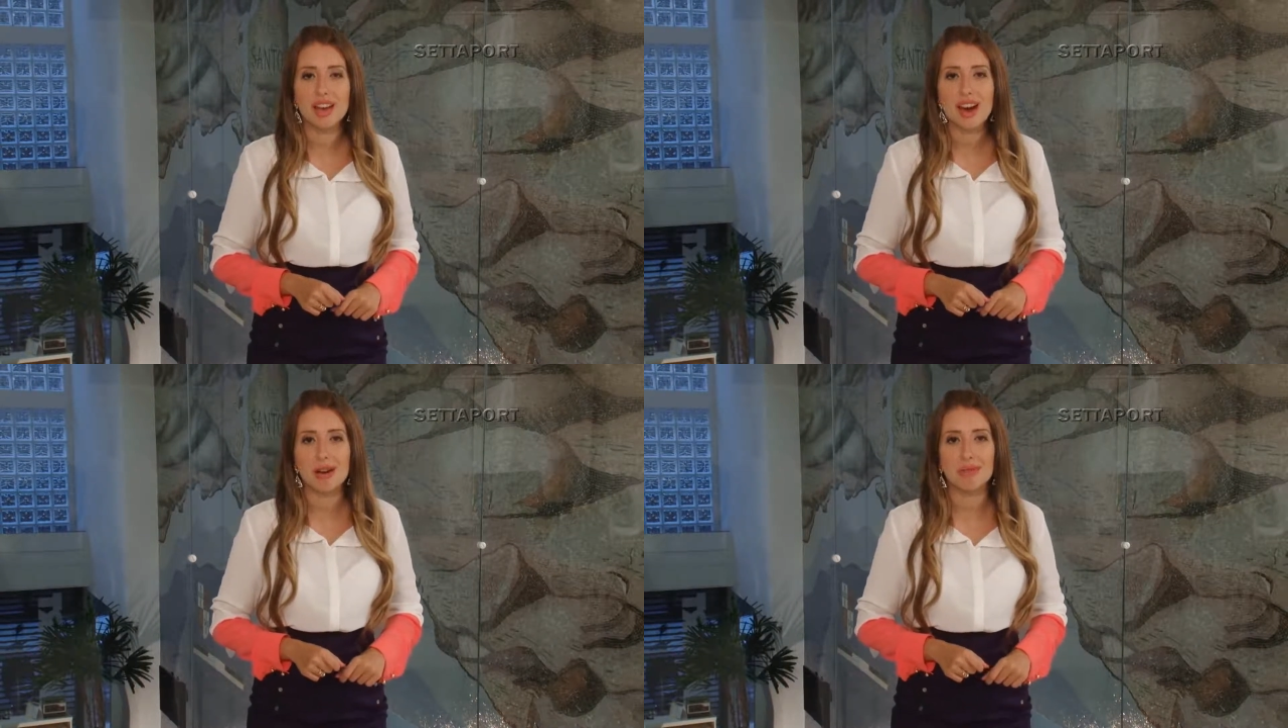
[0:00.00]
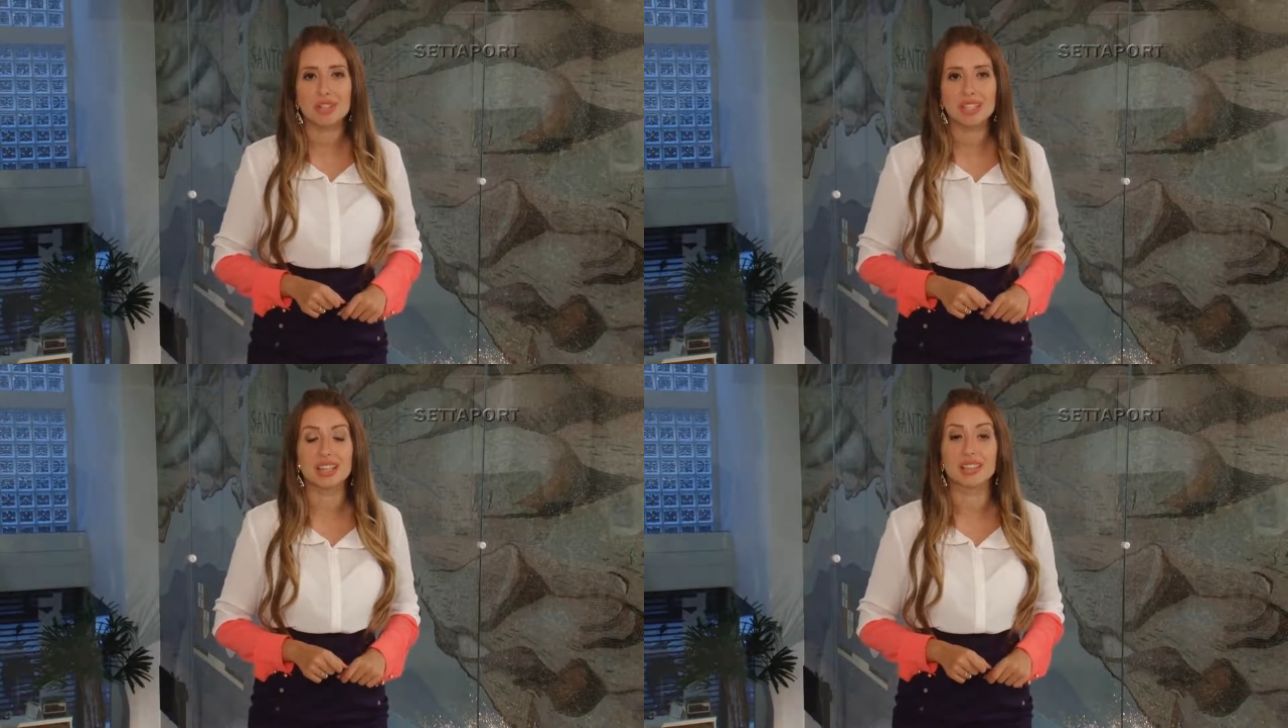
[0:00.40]
A
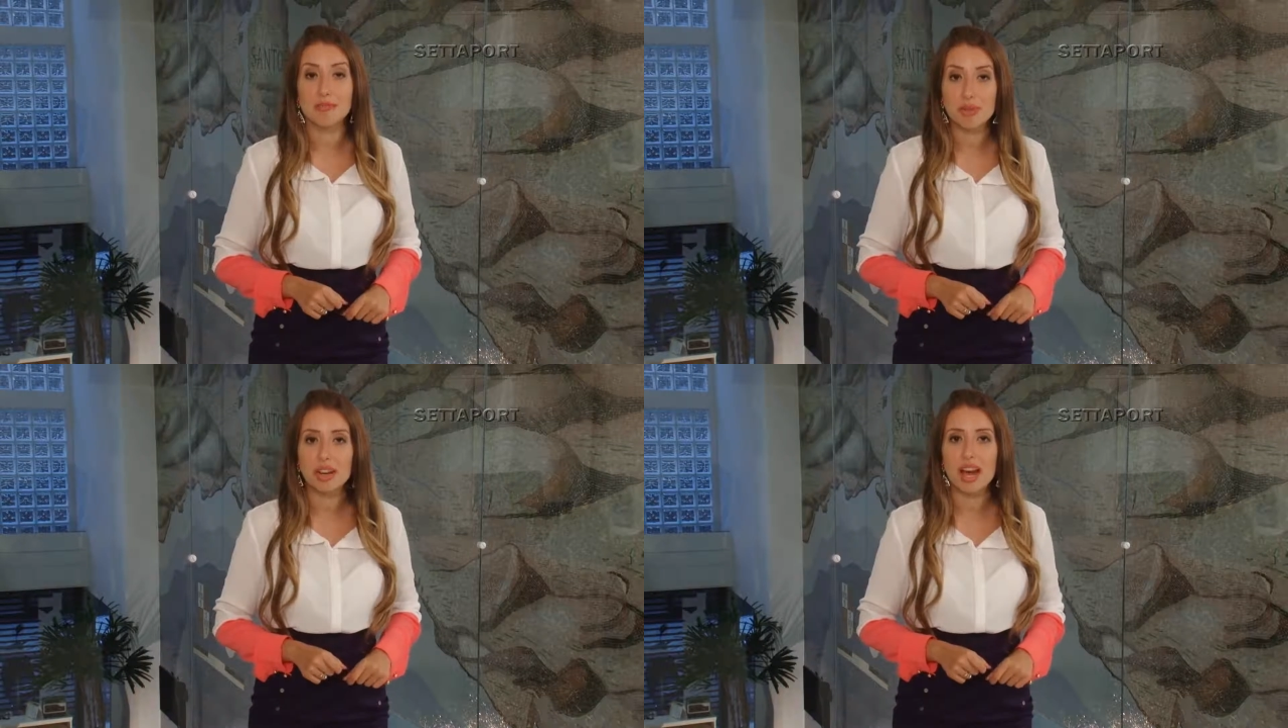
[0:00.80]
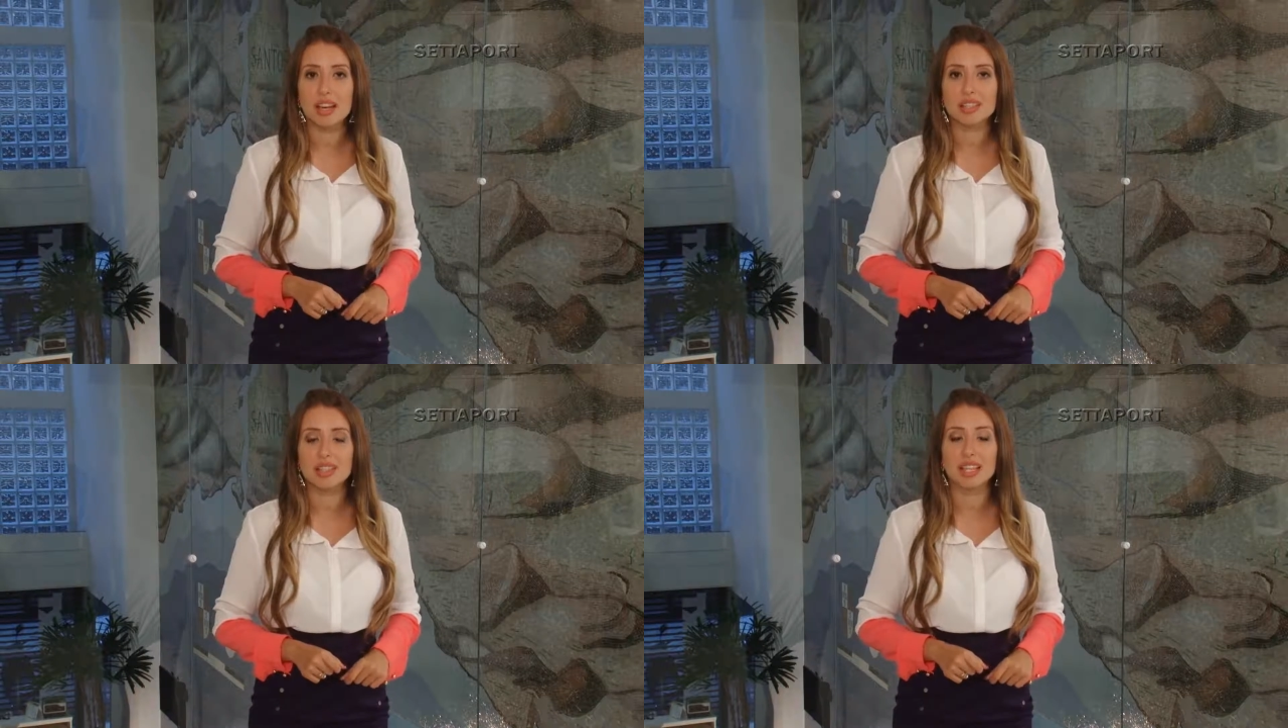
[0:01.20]
mostra
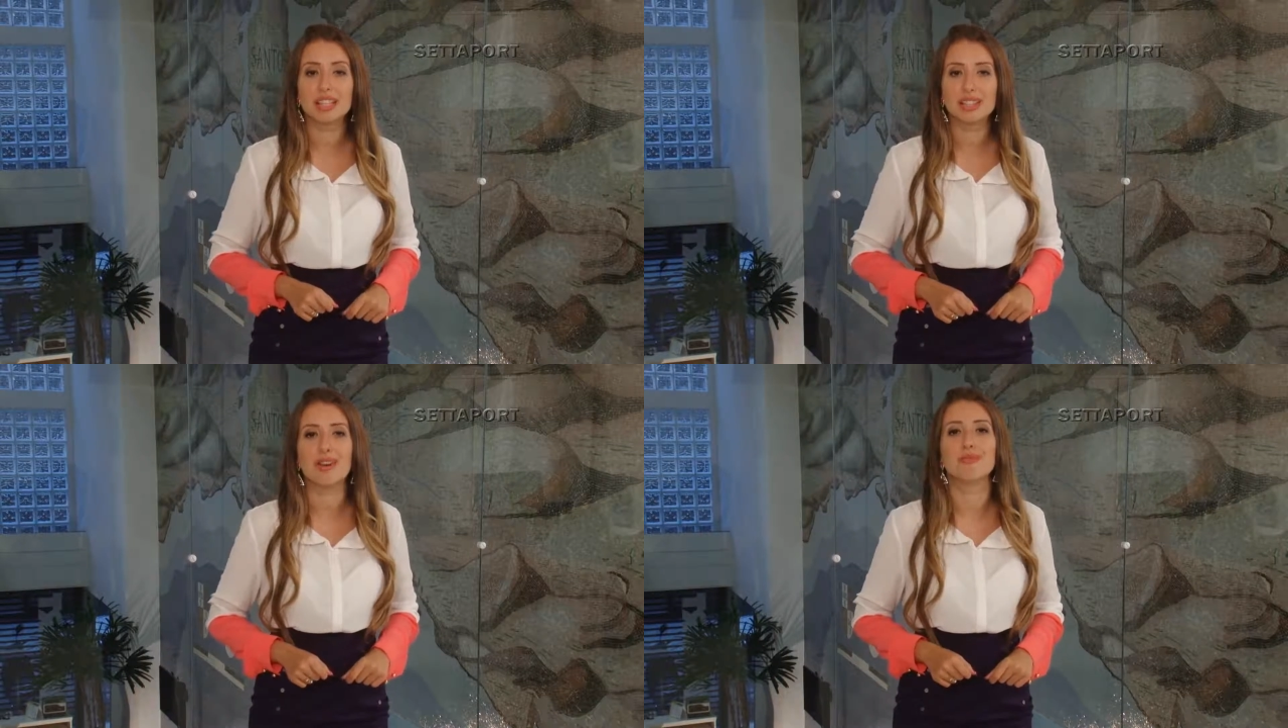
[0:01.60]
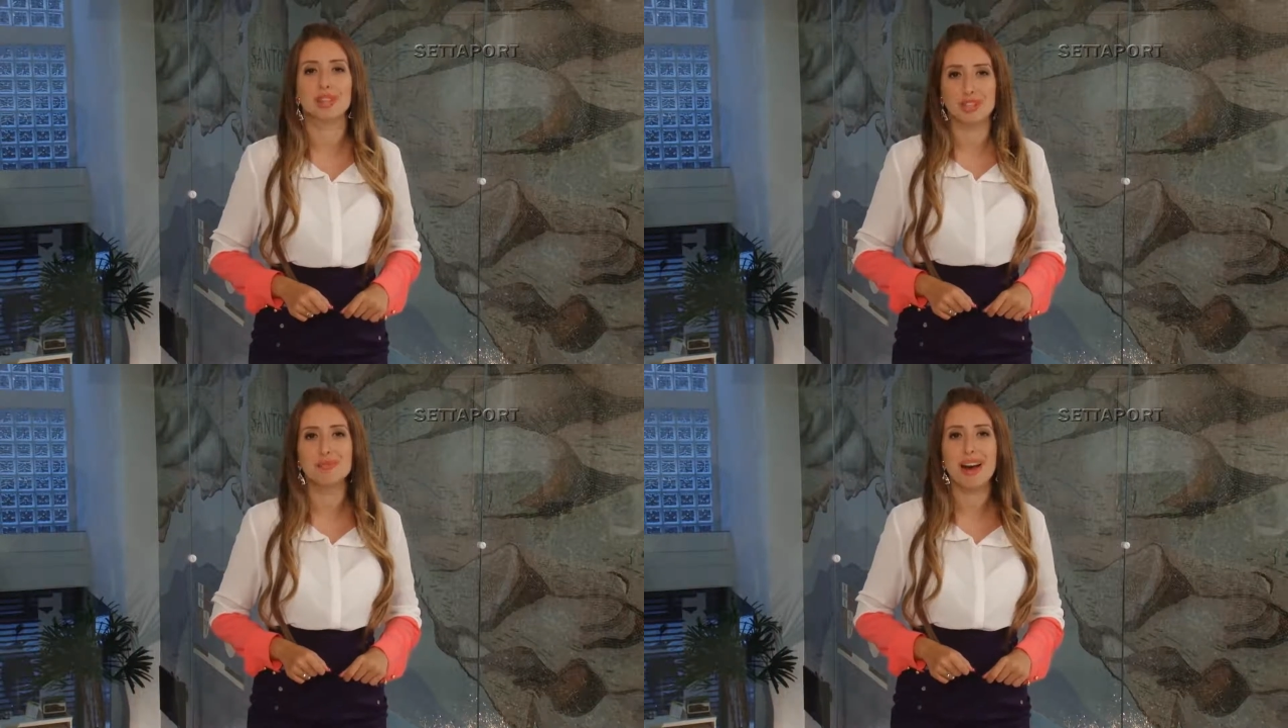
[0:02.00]
temporária segue até o
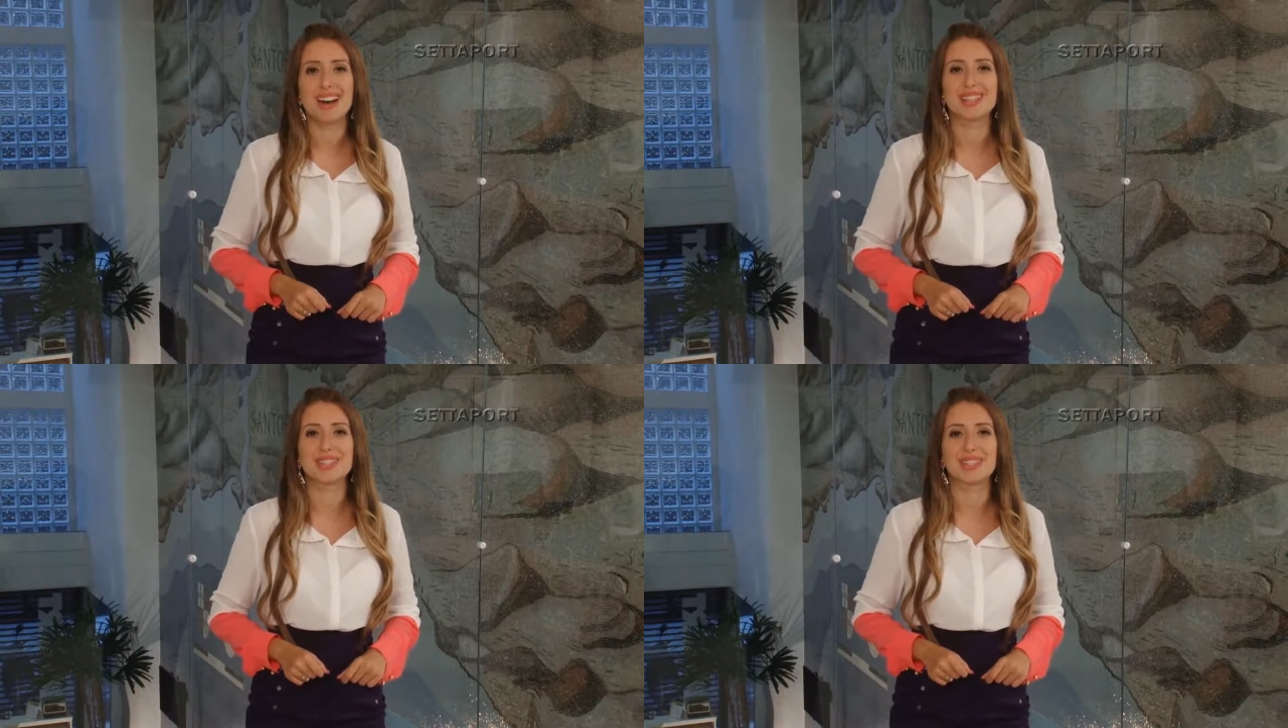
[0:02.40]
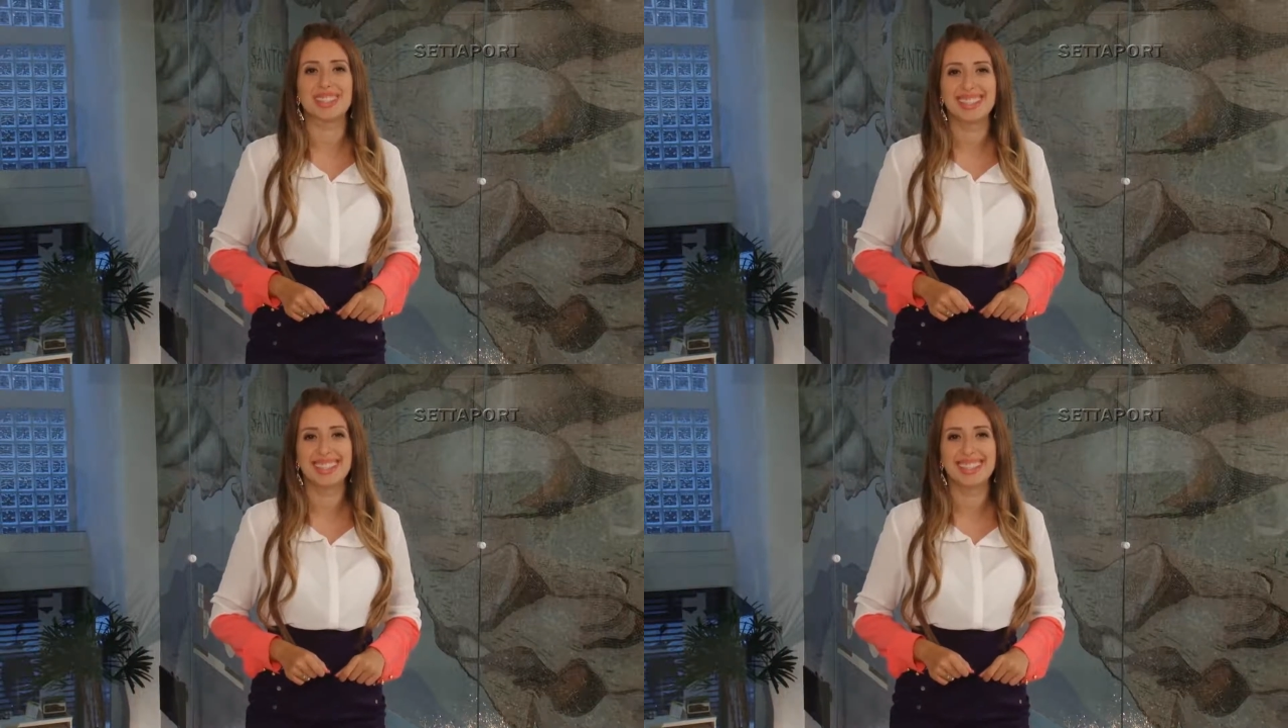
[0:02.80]
mês de março.